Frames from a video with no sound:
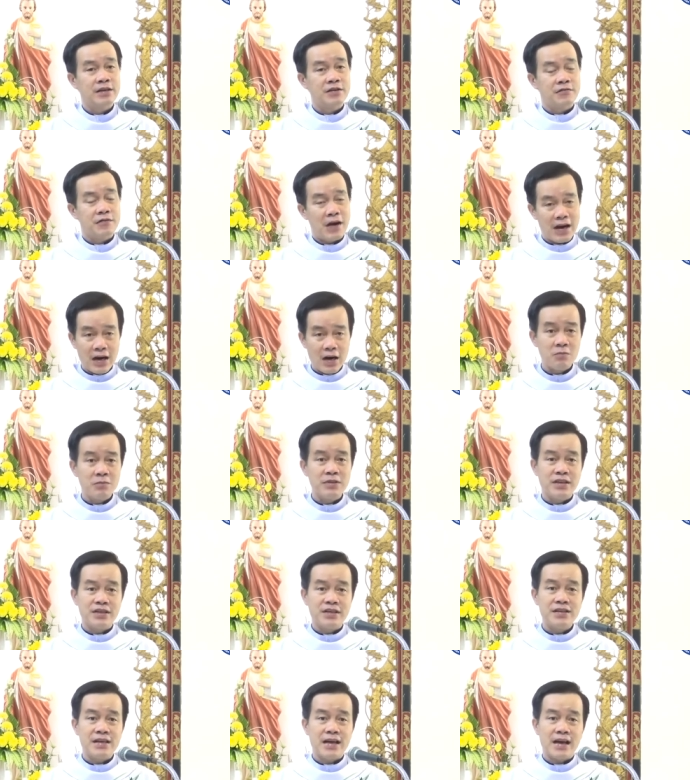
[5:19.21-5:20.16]
Và không
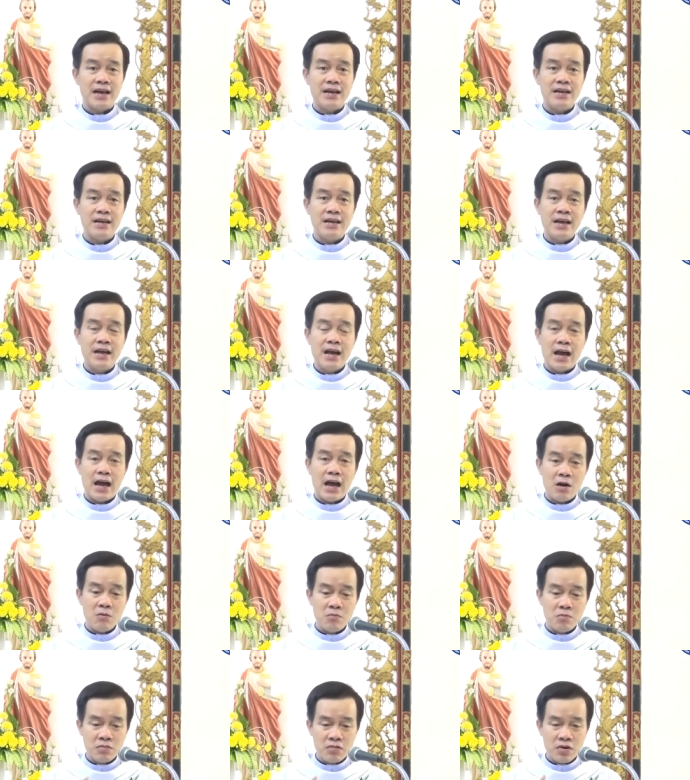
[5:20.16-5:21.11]
những vậy,
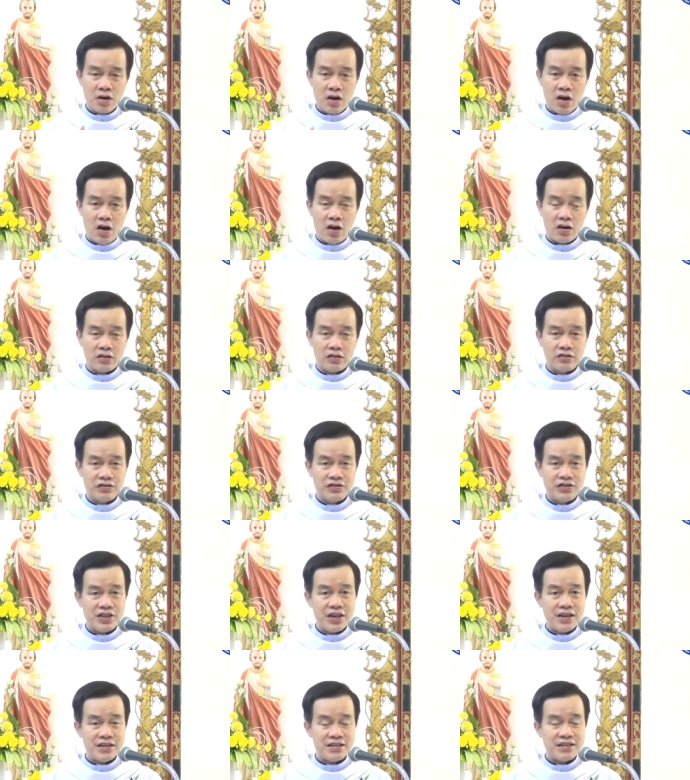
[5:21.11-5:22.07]
ông còn
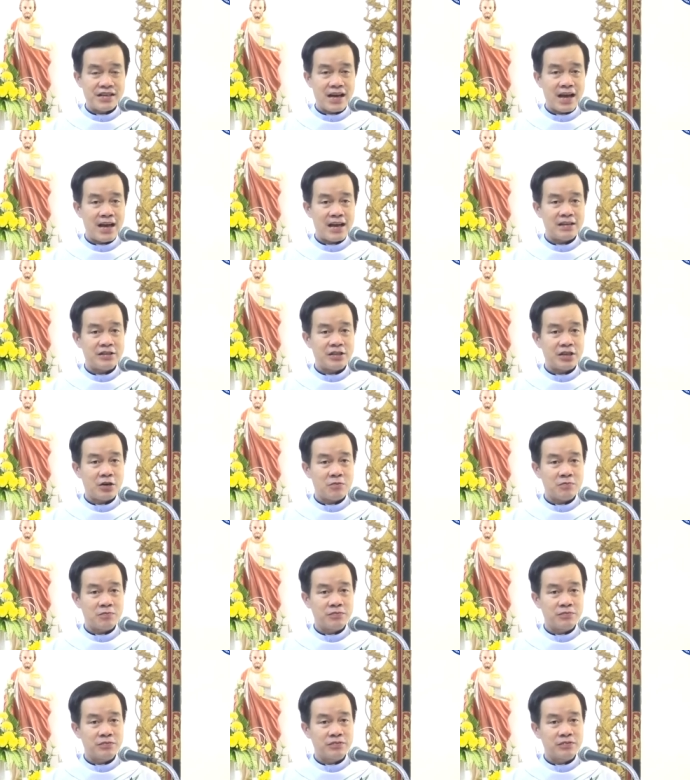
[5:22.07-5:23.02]
trích ra
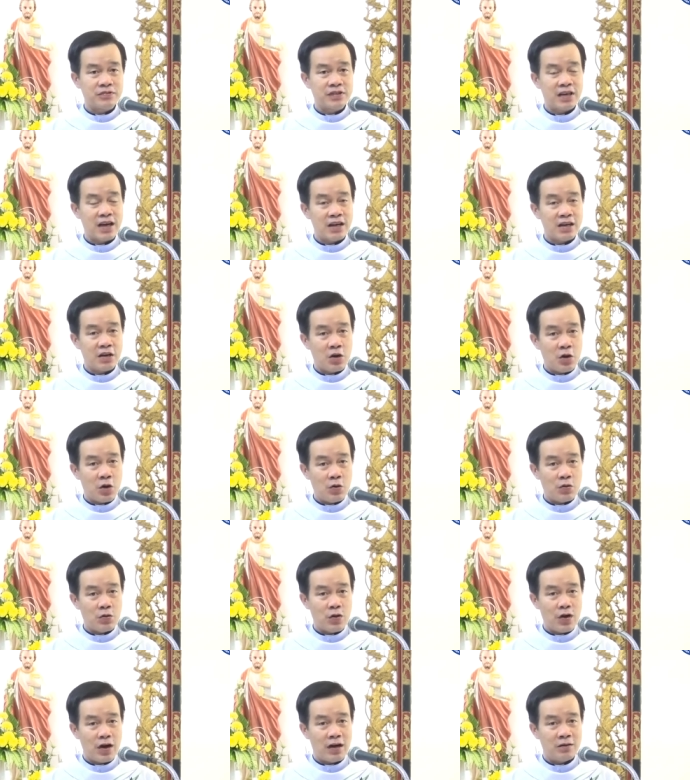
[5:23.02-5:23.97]
trong ngân khố
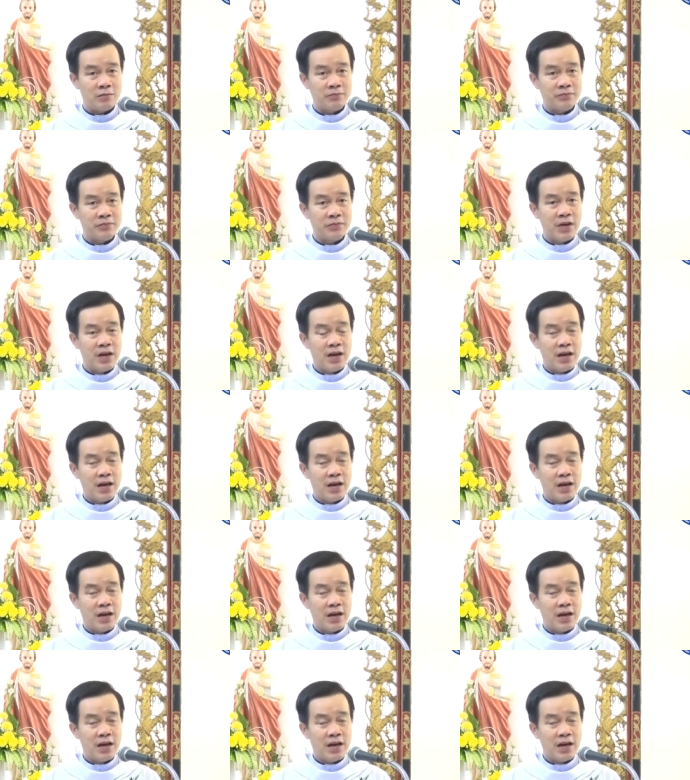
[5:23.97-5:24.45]
của ông